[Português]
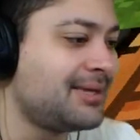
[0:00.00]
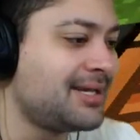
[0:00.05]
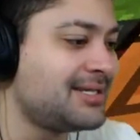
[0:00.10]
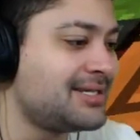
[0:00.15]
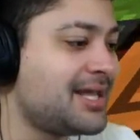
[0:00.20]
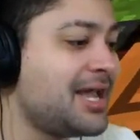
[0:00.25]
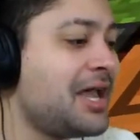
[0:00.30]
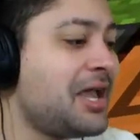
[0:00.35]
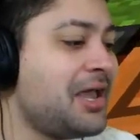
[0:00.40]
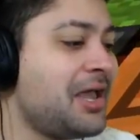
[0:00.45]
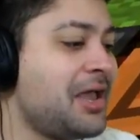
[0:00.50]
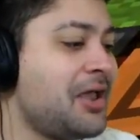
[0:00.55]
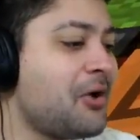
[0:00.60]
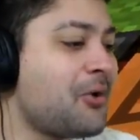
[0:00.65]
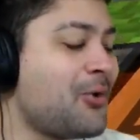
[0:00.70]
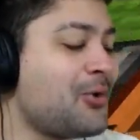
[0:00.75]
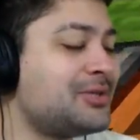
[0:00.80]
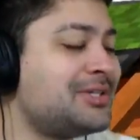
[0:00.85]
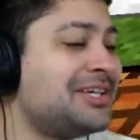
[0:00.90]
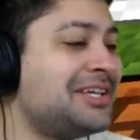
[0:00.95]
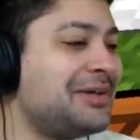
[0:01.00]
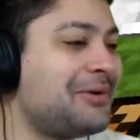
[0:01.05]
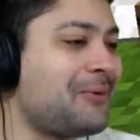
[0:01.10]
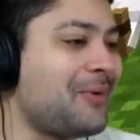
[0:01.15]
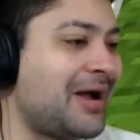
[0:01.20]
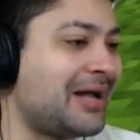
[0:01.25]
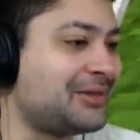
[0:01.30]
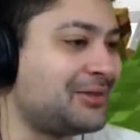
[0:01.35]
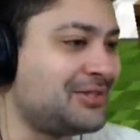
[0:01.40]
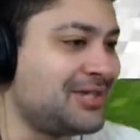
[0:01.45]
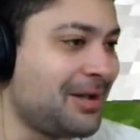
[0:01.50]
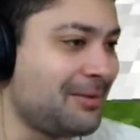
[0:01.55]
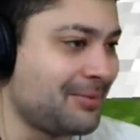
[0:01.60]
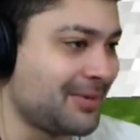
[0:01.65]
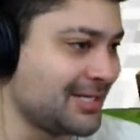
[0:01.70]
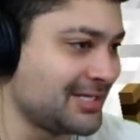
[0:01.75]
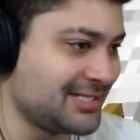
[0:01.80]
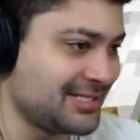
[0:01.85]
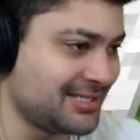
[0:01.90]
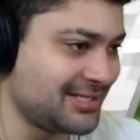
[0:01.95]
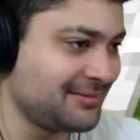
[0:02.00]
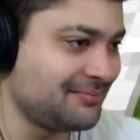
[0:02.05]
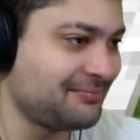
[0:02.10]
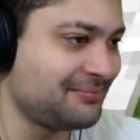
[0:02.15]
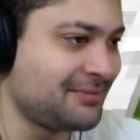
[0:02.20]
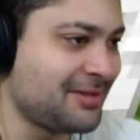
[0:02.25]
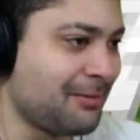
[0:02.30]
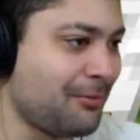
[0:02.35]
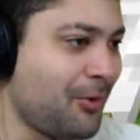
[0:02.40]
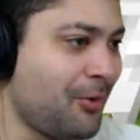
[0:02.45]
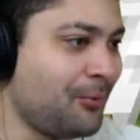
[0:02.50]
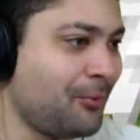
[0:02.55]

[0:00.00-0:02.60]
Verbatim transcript: Mas eu consegui quatro diamantes, tá